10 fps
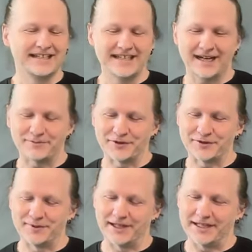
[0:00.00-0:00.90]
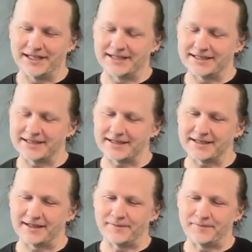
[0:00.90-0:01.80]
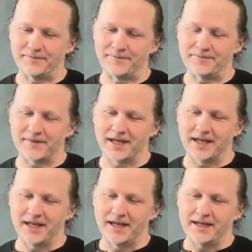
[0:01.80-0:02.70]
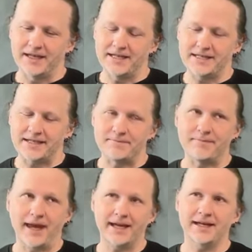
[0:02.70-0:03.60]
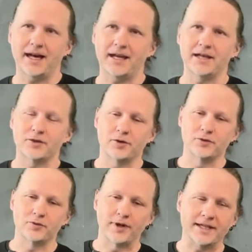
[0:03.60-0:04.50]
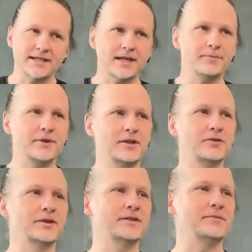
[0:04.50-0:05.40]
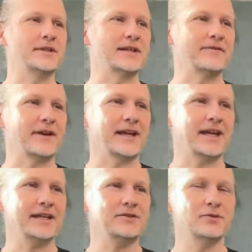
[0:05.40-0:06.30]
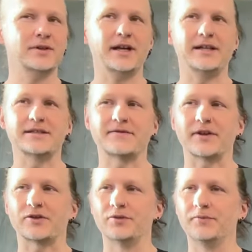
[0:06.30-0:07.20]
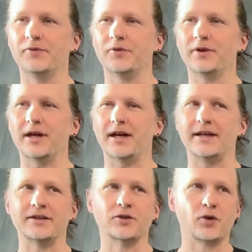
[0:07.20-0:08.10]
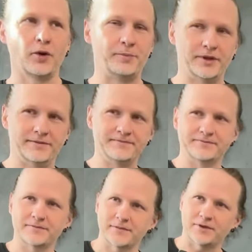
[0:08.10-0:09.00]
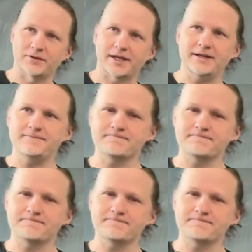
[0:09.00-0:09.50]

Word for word: ihr habt euch überlegt, ähm, ist die Menge aller Konkurrenzabbildungen mit der Verkettung als Verknüpfung eine Gruppe. Okay?